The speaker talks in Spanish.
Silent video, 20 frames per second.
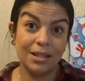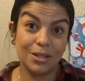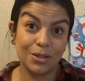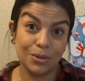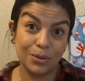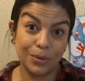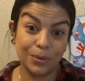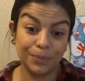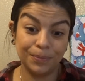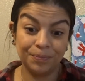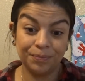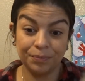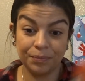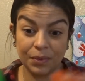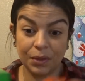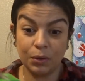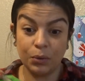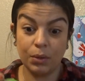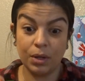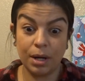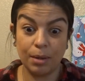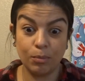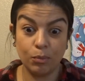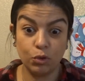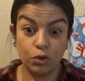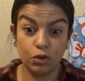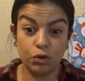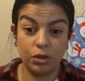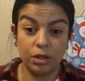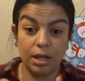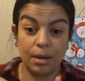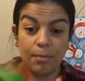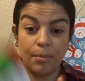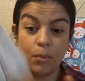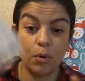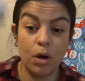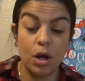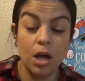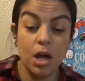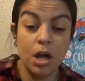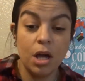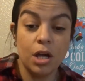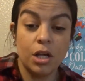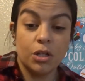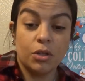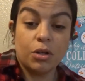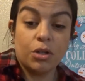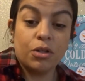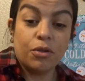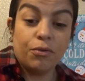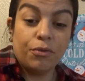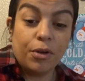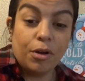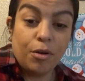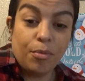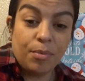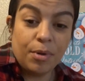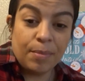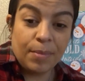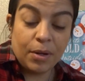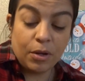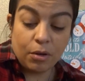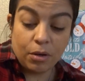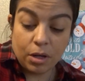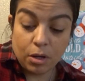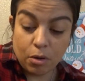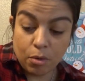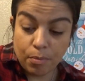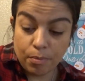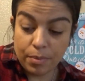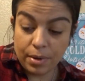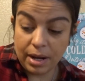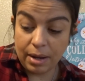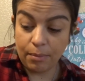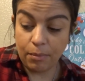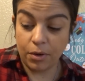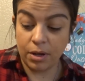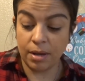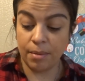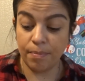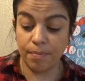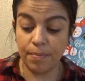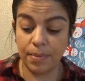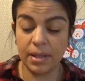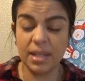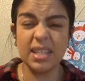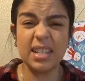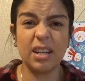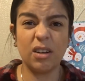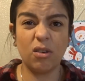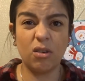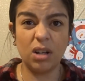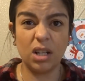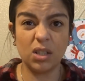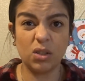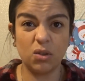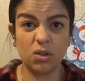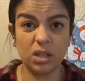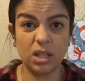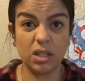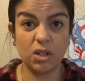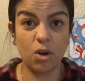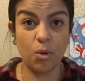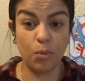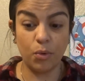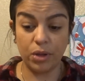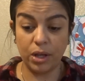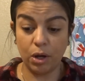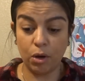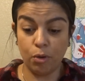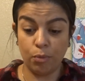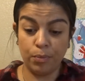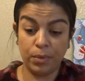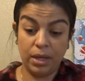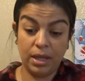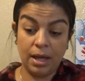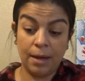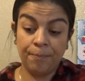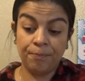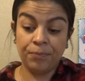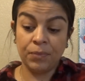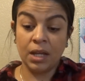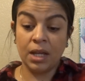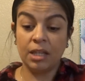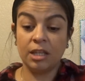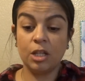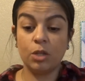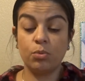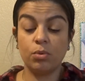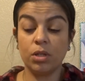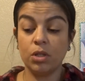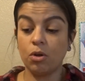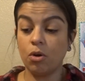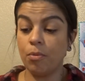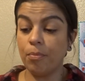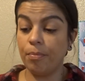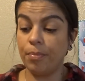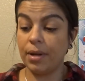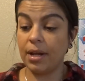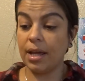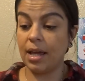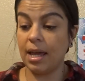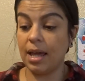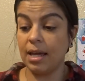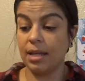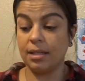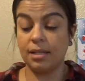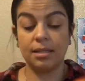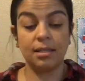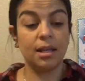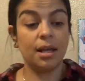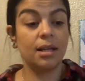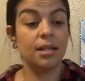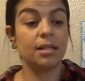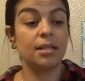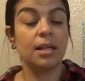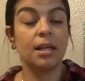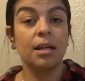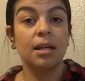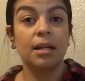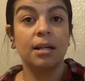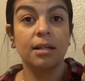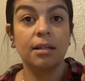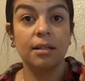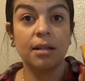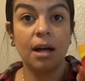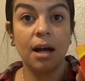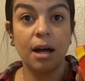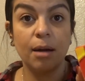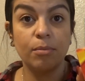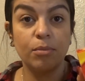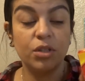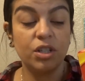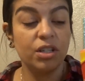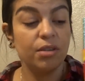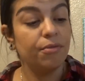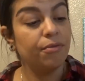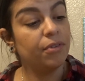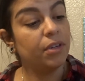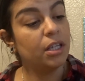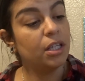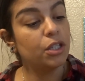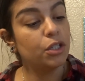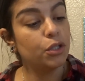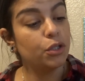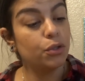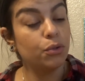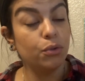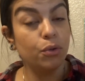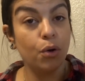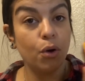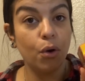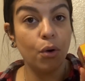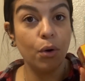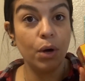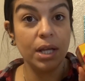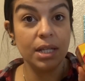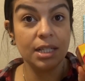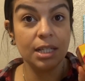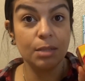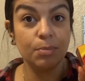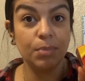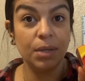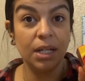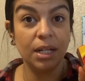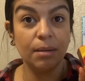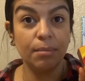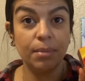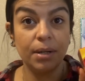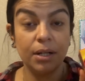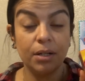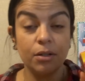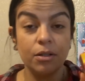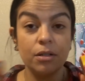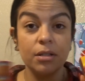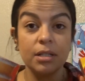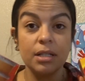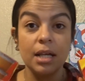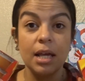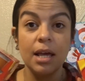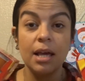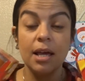So, duran mucho tiempo. eso fue lo primero que compré. Voy a empezar con las cosas como de comida. Después compré estas um, Jiffy's To Go, estas peanut butters.